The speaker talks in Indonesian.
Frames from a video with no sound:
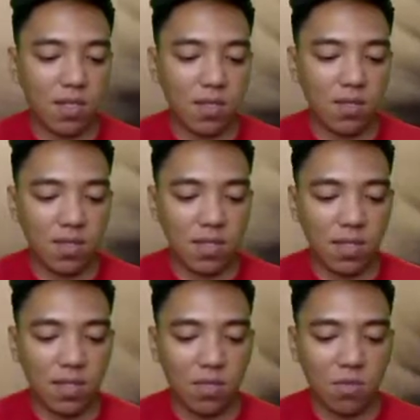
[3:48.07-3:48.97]
gitu
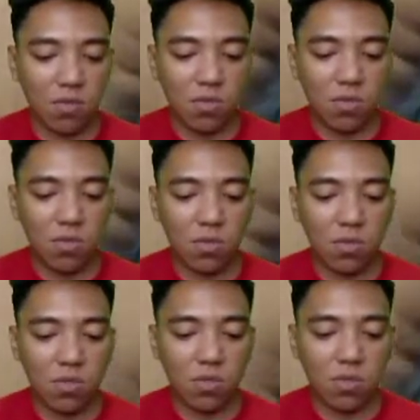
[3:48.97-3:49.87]
sih untuk
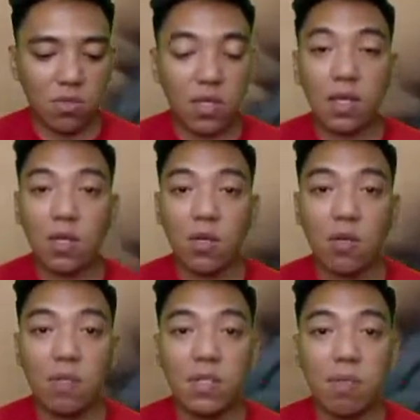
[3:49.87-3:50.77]

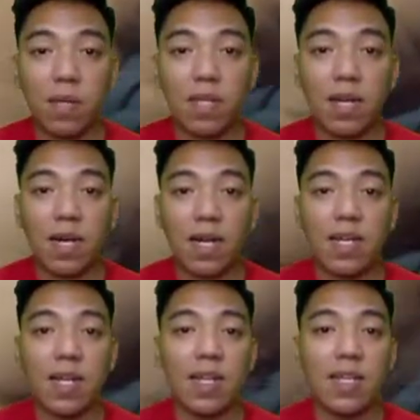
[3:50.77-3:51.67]
kondomnya seperti yang
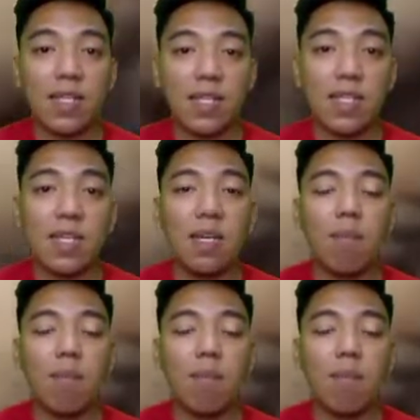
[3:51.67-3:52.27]
kalian lihat ini